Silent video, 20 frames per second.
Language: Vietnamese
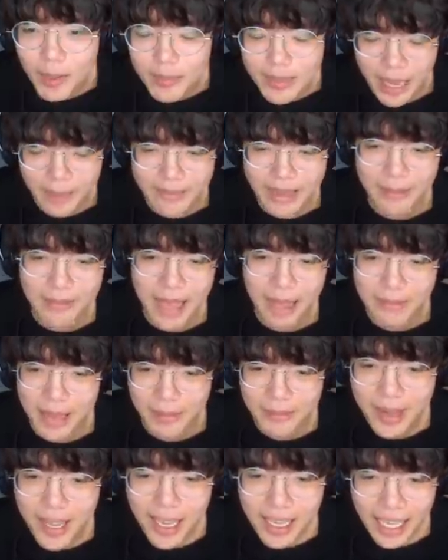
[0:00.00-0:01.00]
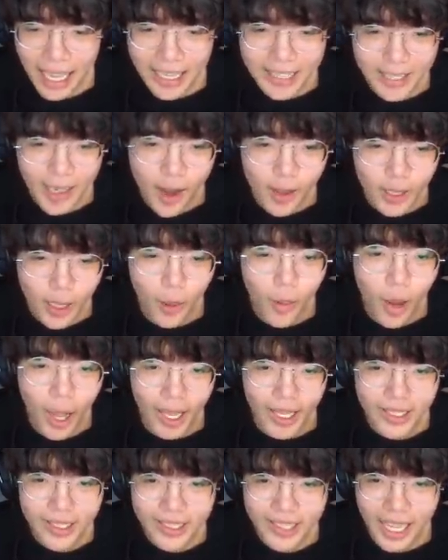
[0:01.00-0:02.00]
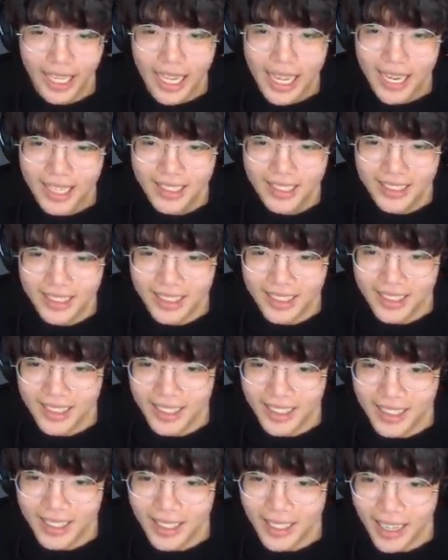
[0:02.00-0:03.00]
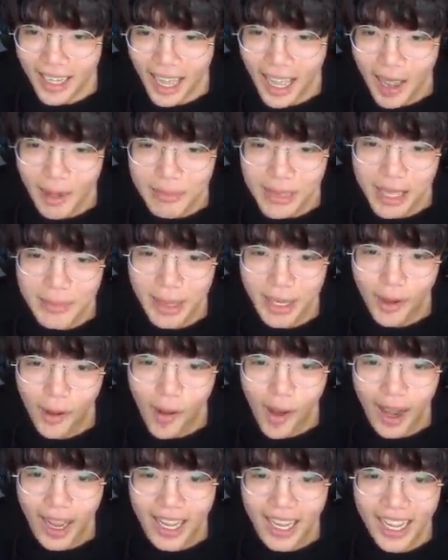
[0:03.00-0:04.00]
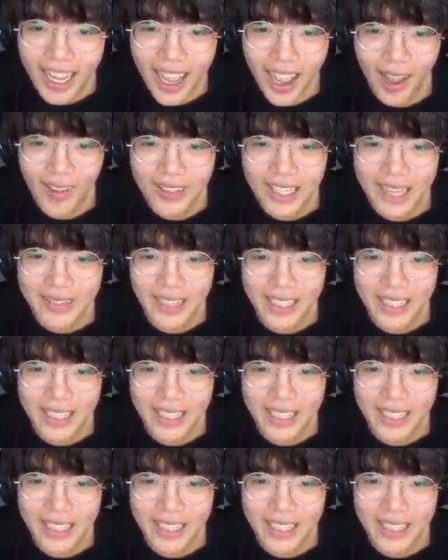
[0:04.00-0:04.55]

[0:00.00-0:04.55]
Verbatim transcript: đúng nhầm nhầm nhầm nhầm anh rô thua rồi chết đi à, anh chết bắt cua anh chết